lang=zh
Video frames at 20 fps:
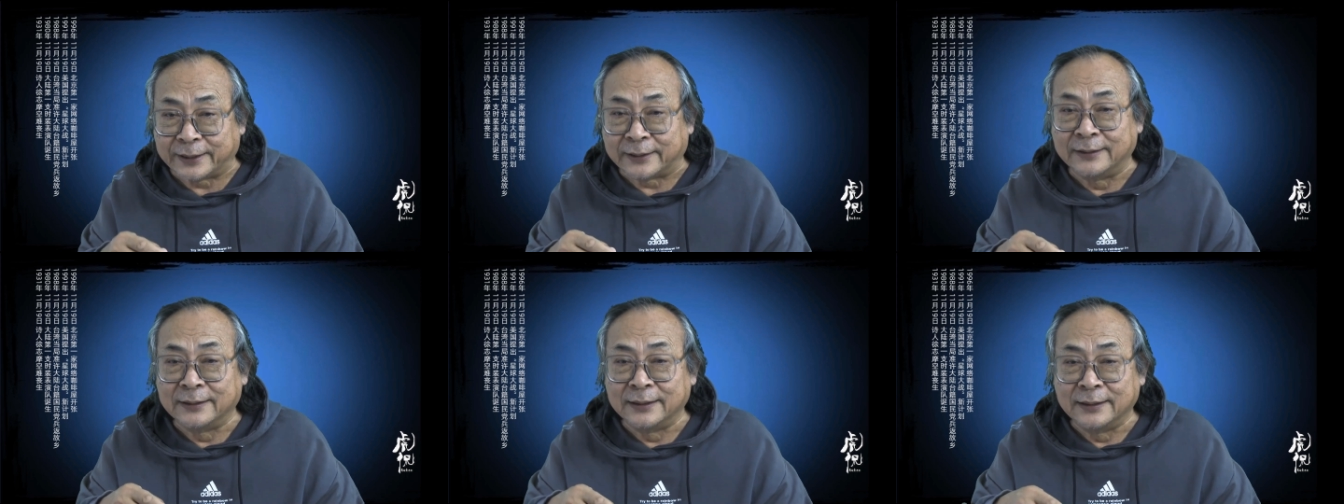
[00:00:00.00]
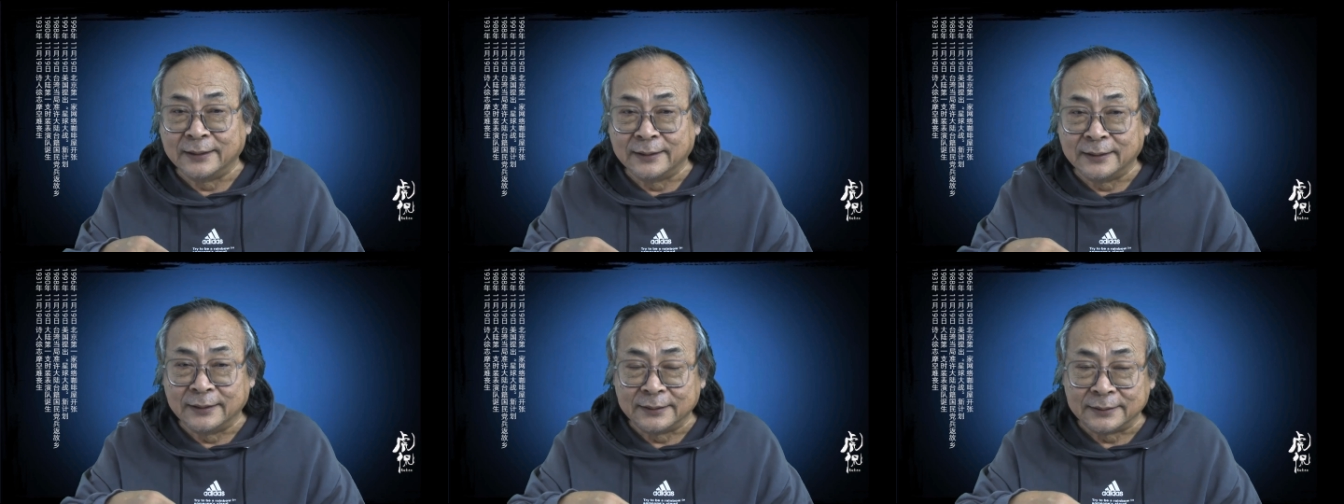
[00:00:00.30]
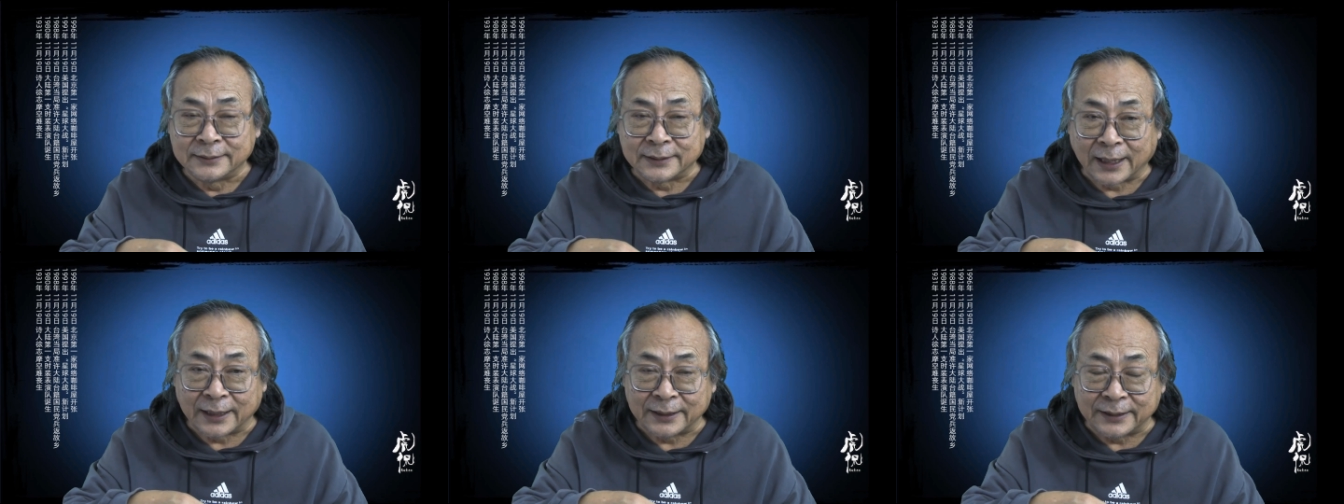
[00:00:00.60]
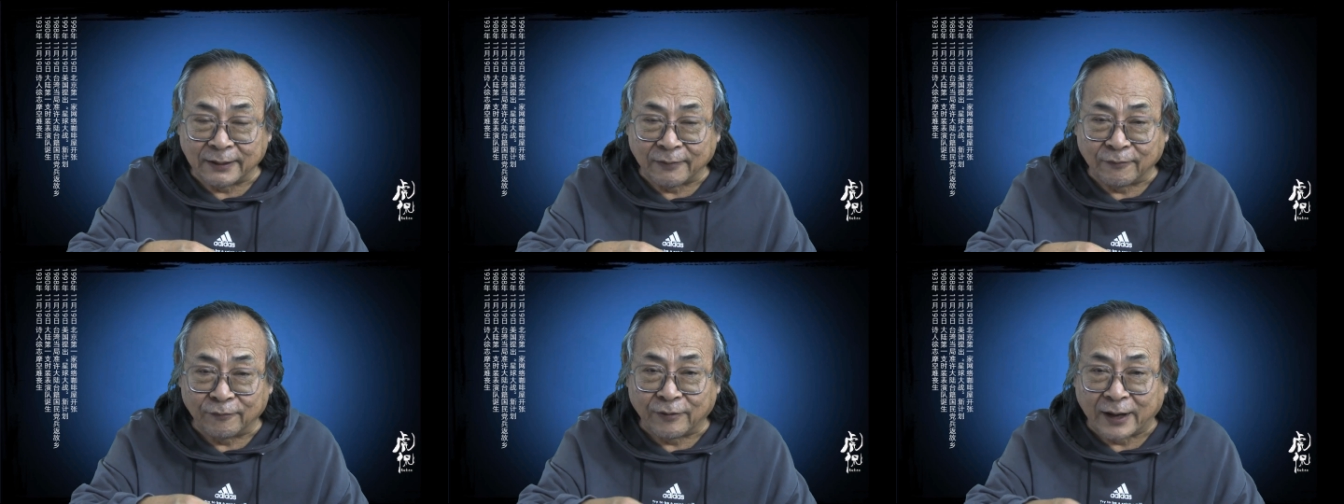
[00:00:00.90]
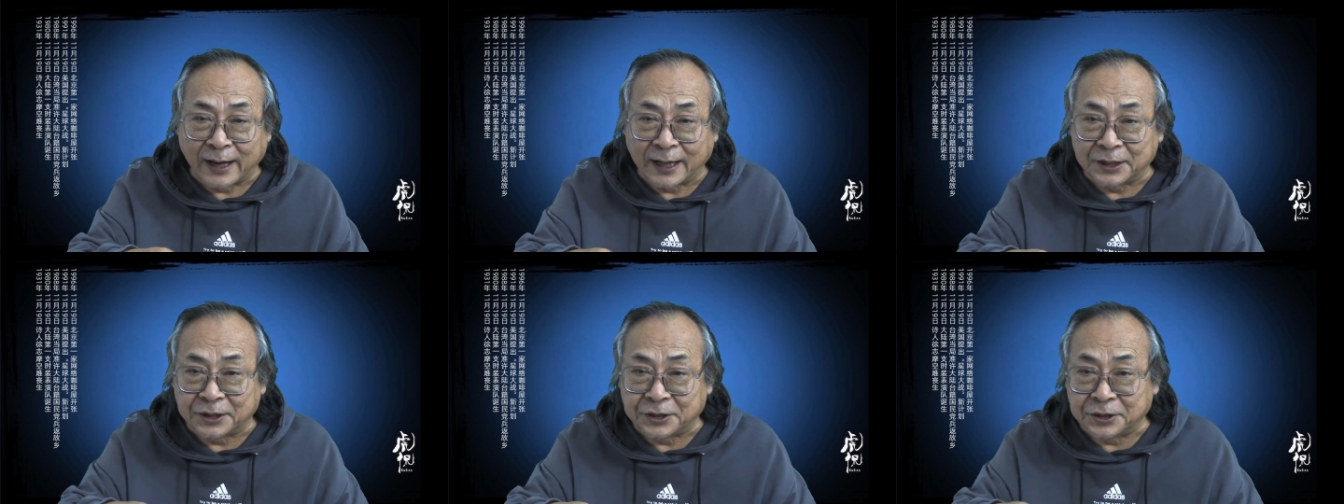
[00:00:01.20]
以才引
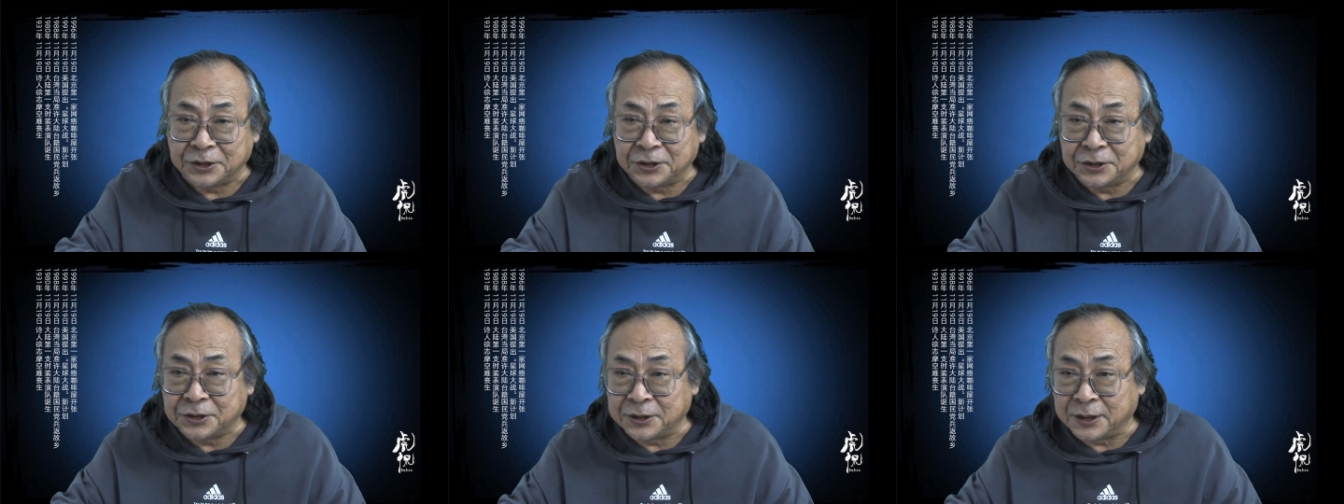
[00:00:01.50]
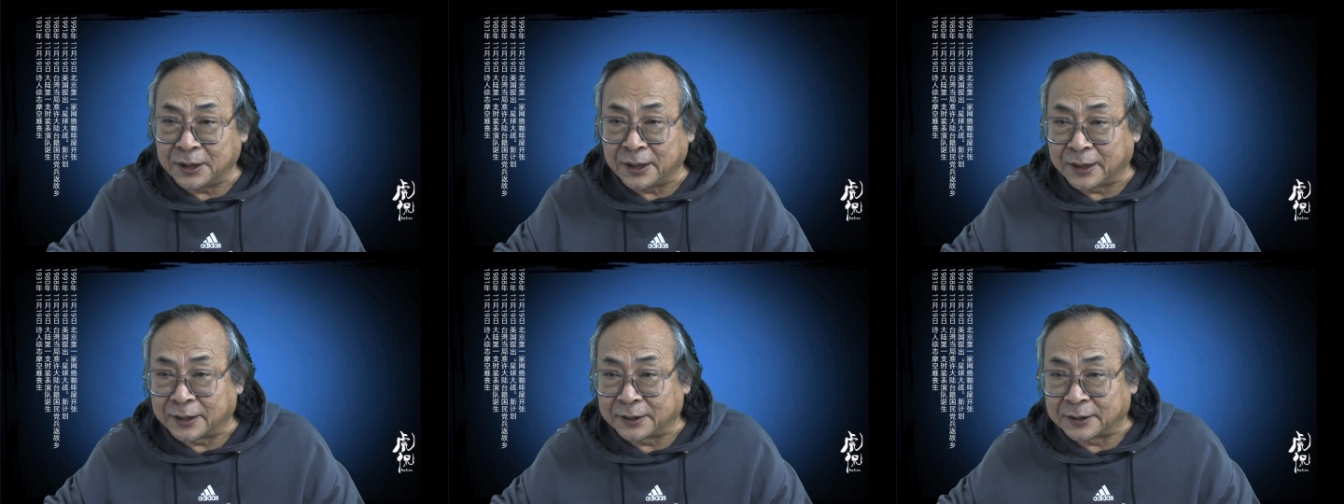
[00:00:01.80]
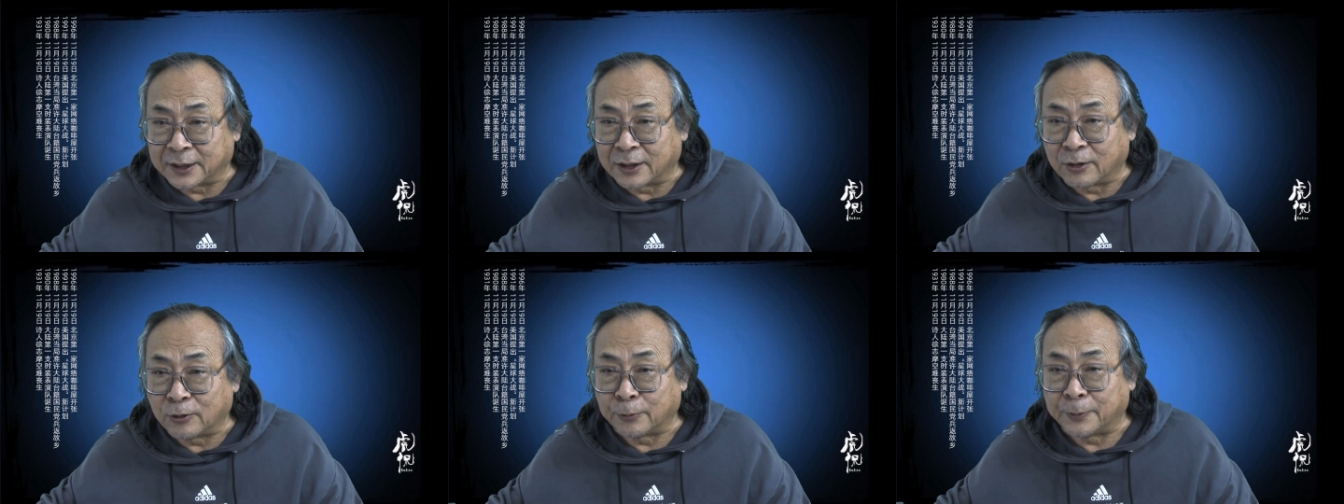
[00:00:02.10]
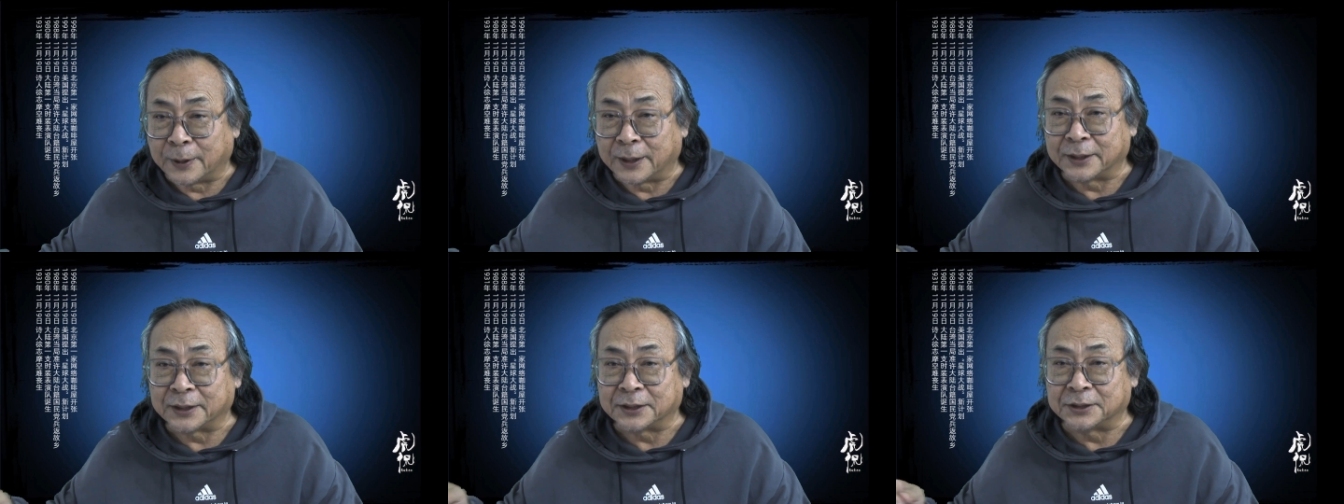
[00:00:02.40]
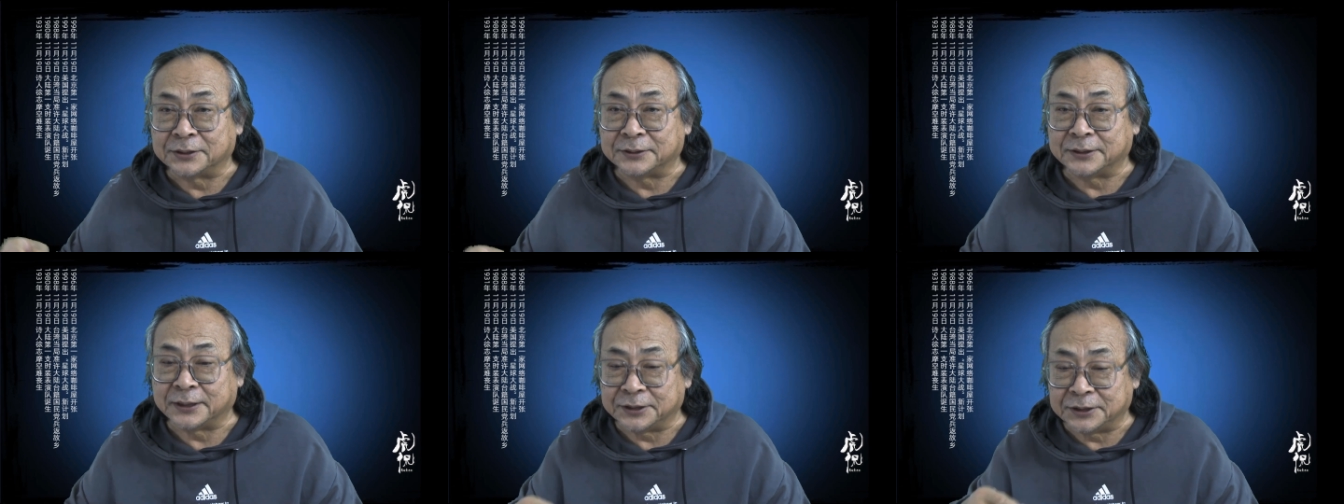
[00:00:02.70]
发了一系列的后边这个
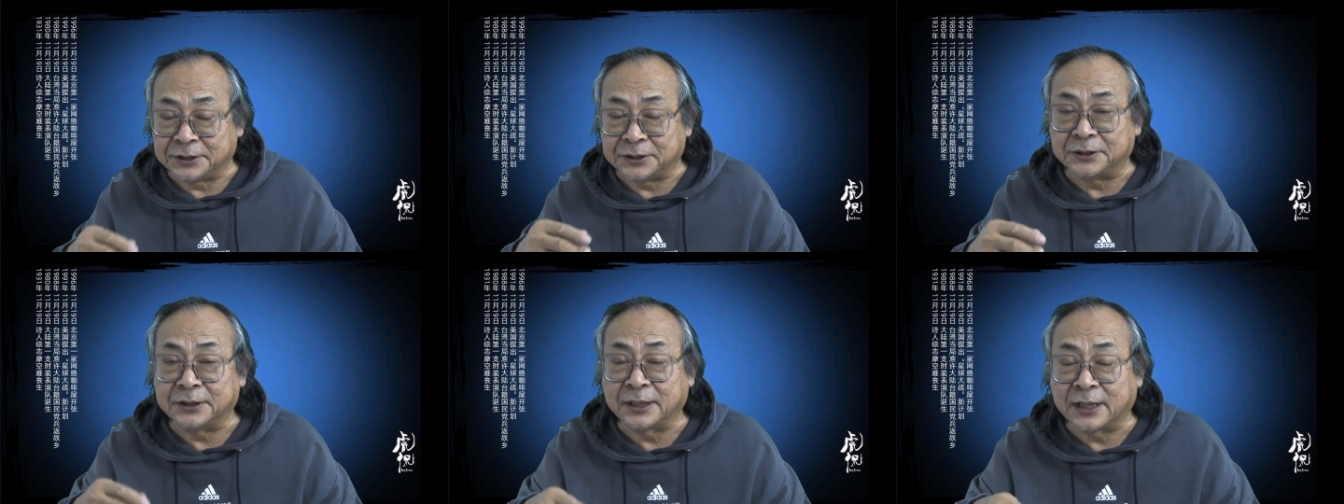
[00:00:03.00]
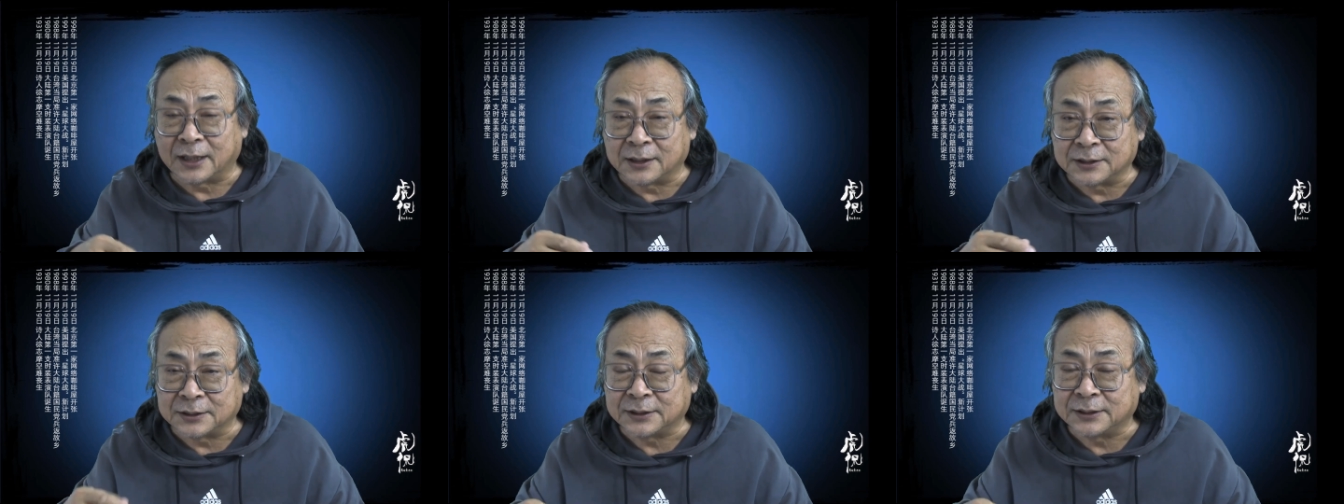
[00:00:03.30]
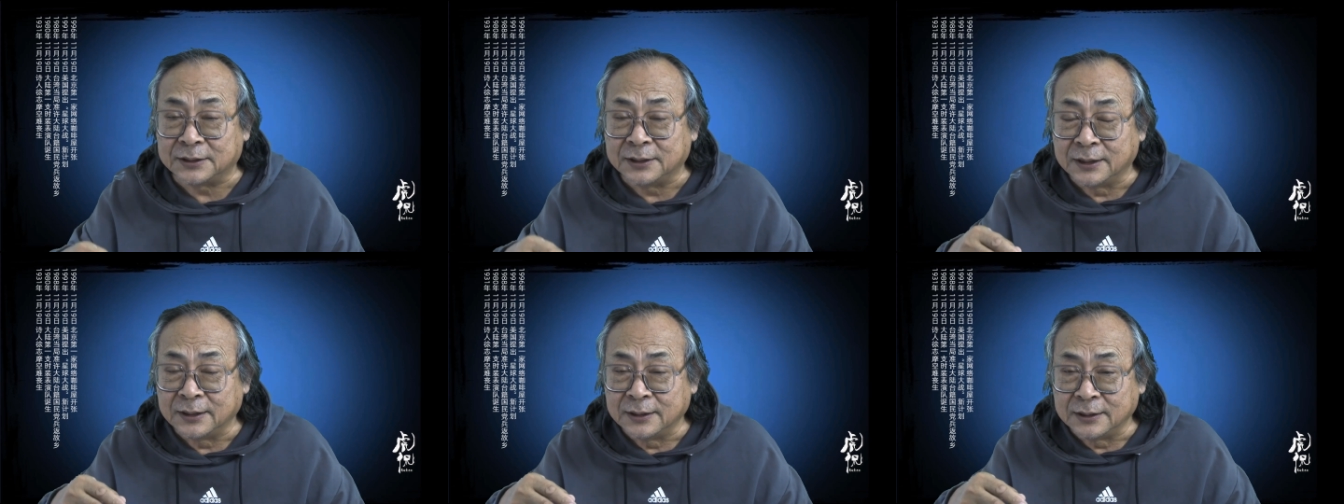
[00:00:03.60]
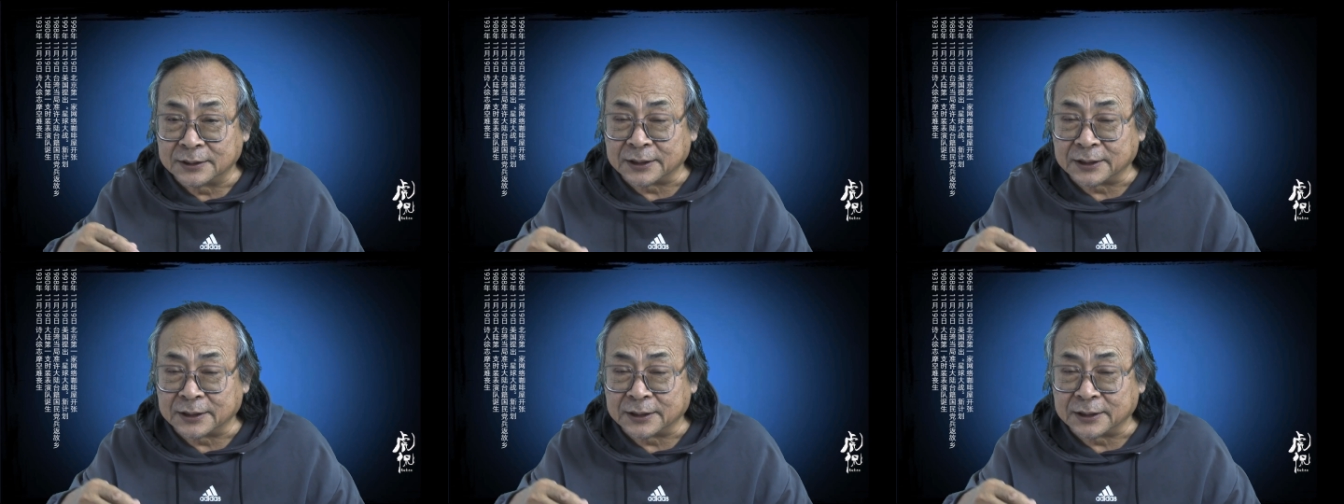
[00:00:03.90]
事件。其实康生。